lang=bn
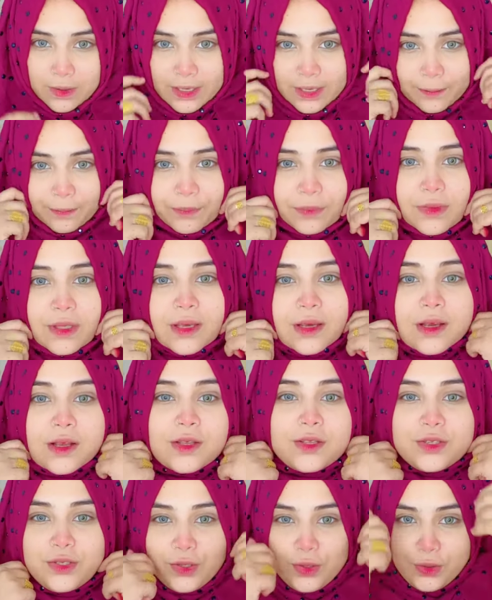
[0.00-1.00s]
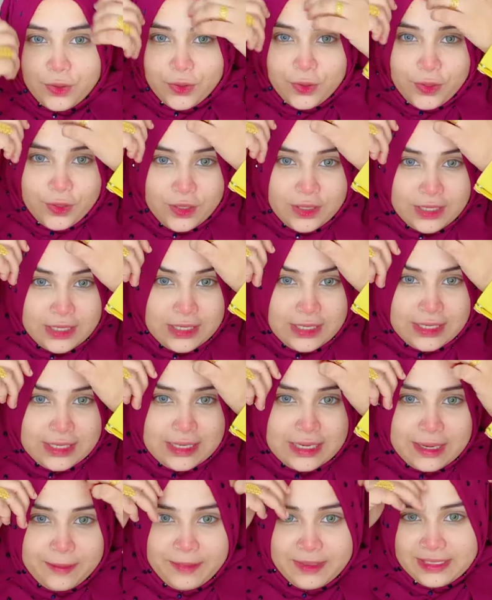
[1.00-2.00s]
ওকে সো
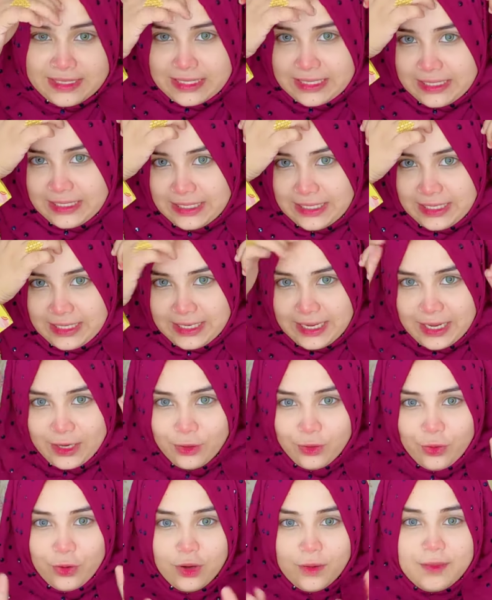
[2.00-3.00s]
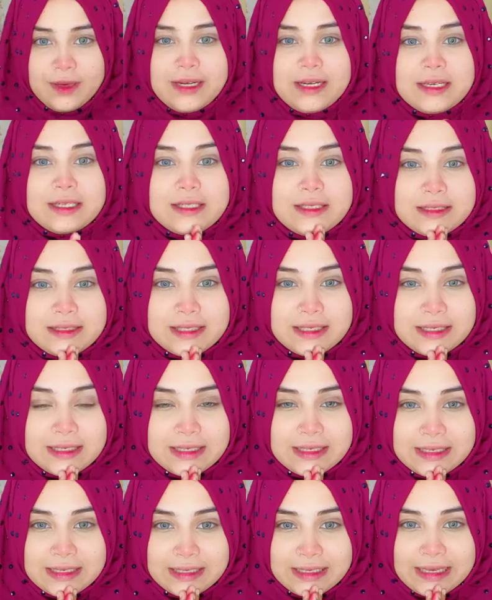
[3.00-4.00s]
আমি জানি না কেন কমেন্ট আসতেছে
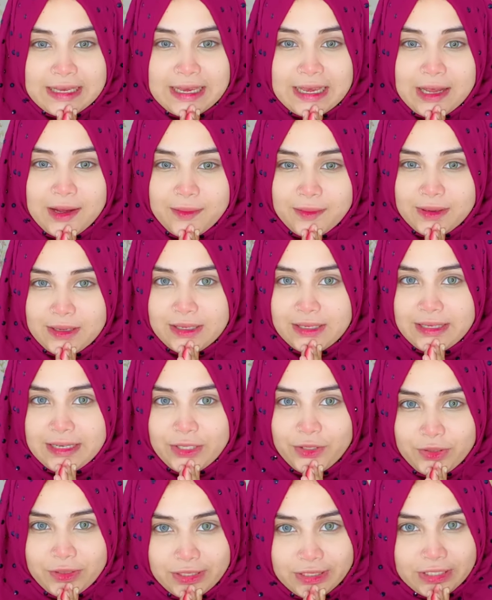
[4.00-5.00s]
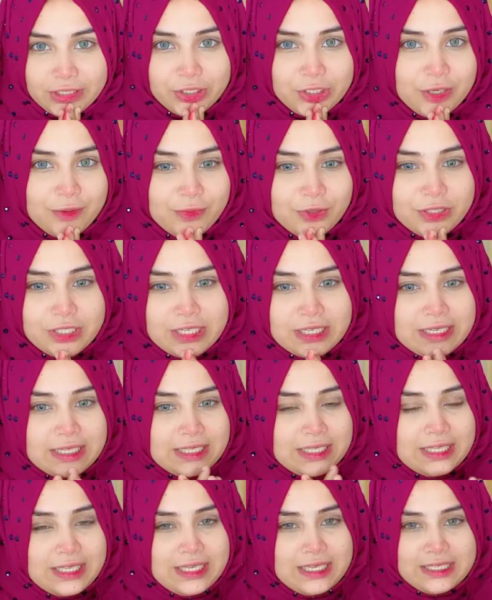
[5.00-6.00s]
না নাকি আমার নেটওয়ার্কের সমস্যা
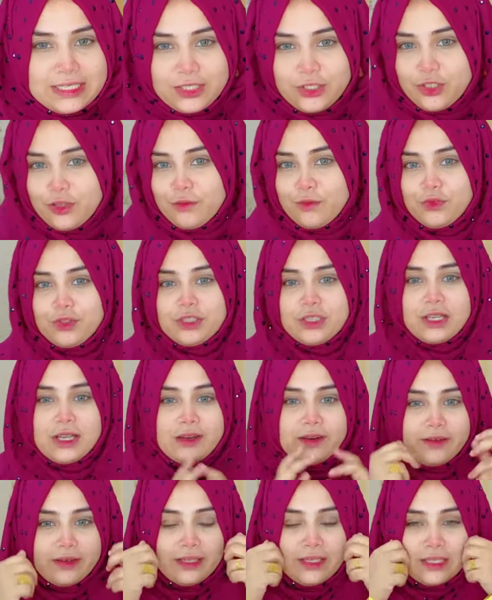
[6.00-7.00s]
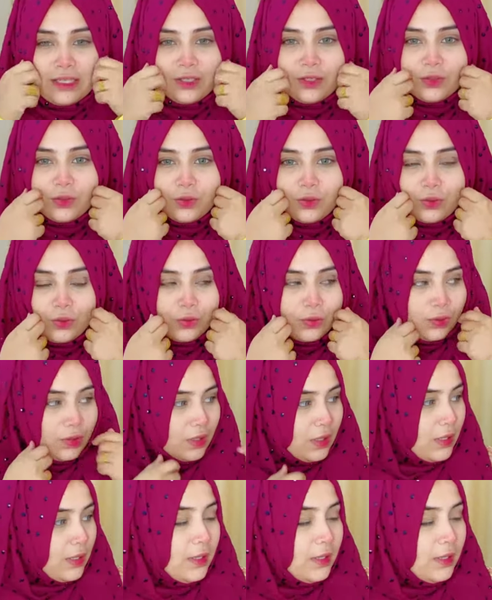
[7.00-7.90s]
নাকি কিসের সমস্যা আই রিলি ডোন্ট নো